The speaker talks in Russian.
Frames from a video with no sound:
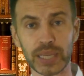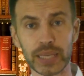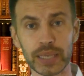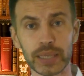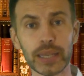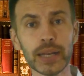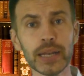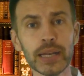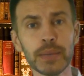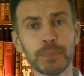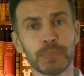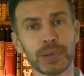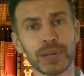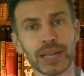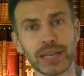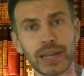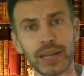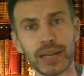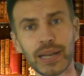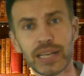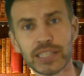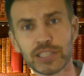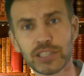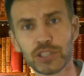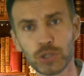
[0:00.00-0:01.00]
Или
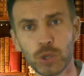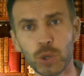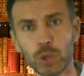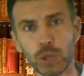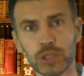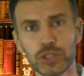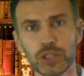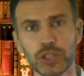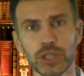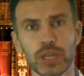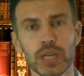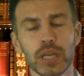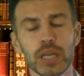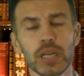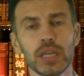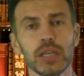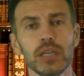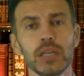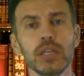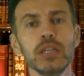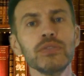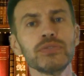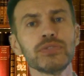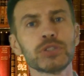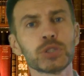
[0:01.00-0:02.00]
проклясть дочь,
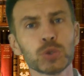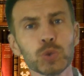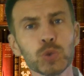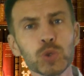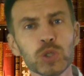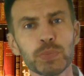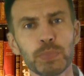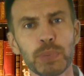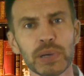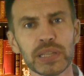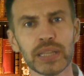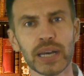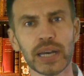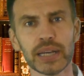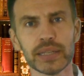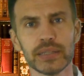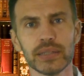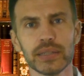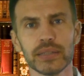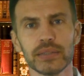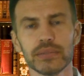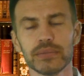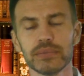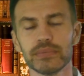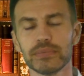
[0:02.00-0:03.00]
или в суд подать.
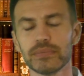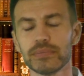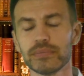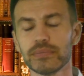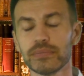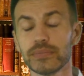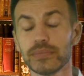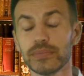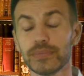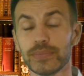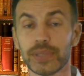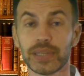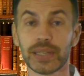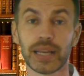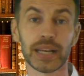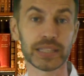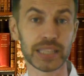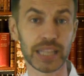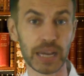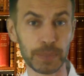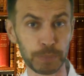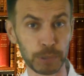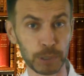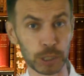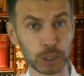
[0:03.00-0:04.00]

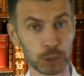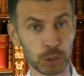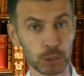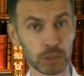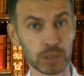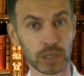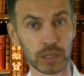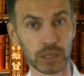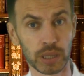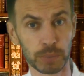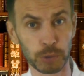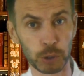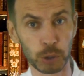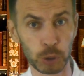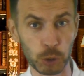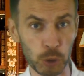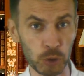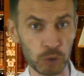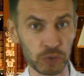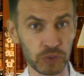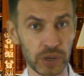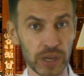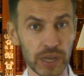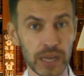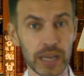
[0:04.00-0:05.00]
Когда пришел
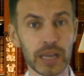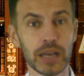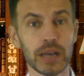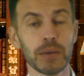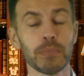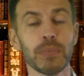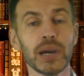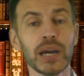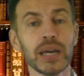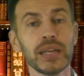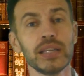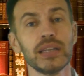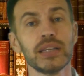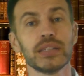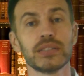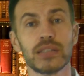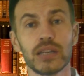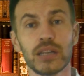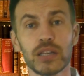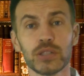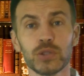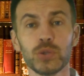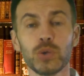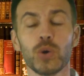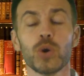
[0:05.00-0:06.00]
Лопухов, Марья
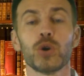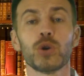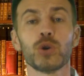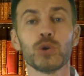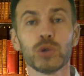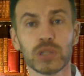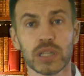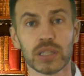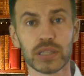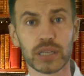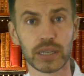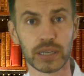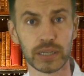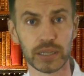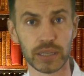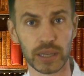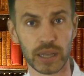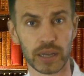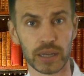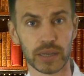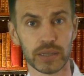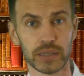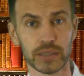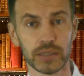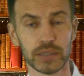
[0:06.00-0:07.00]
сразу рот
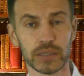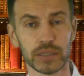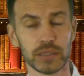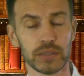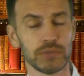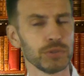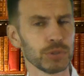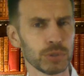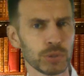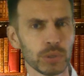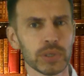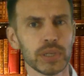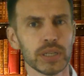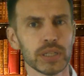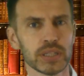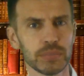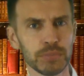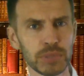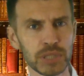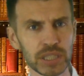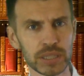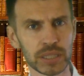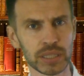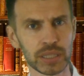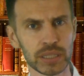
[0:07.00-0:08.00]
открыла. Вот только
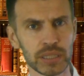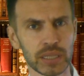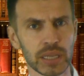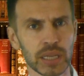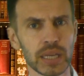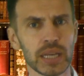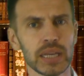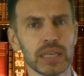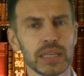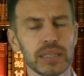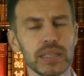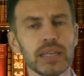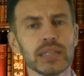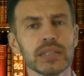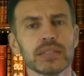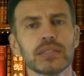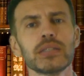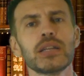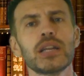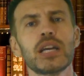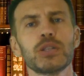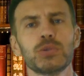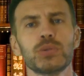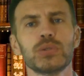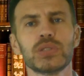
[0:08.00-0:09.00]
Дмитрий ей
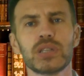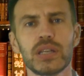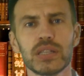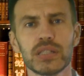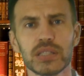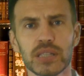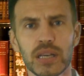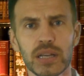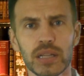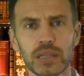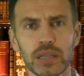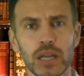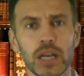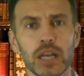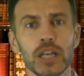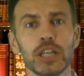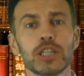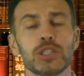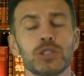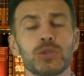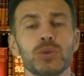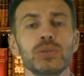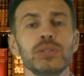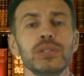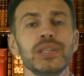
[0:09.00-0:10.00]
сразу сказал,
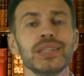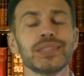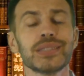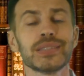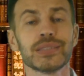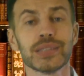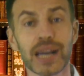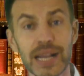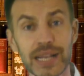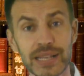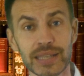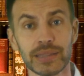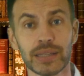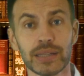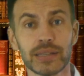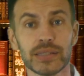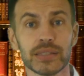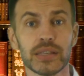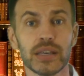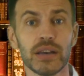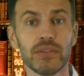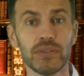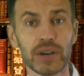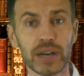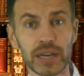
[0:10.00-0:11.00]
что не станет
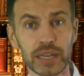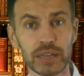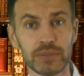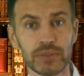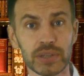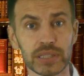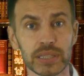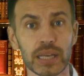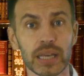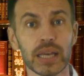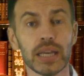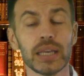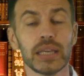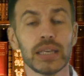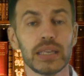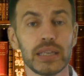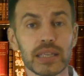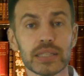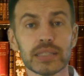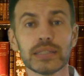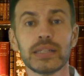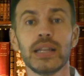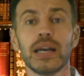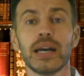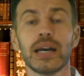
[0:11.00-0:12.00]
разговаривать,
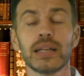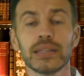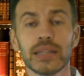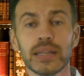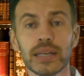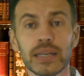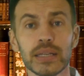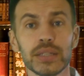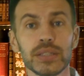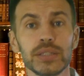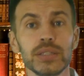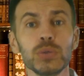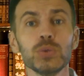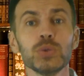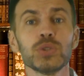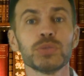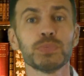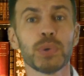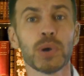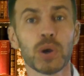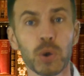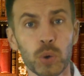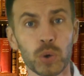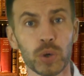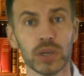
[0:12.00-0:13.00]
если она не
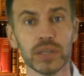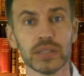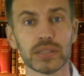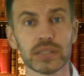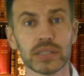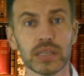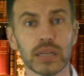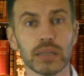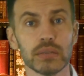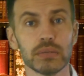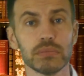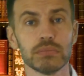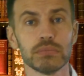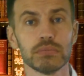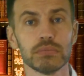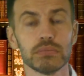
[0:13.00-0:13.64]
успокоится.